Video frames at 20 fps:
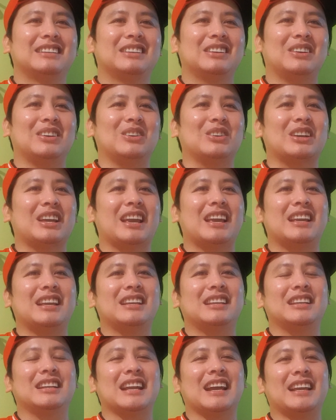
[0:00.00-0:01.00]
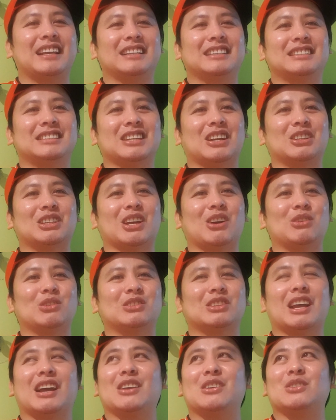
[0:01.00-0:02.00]
okay guys shout out
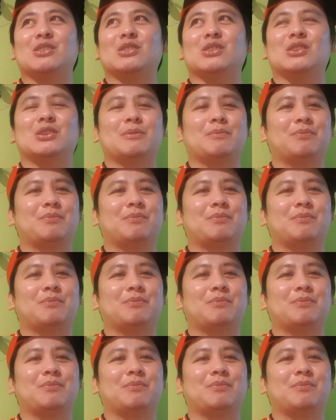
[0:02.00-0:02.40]
tayo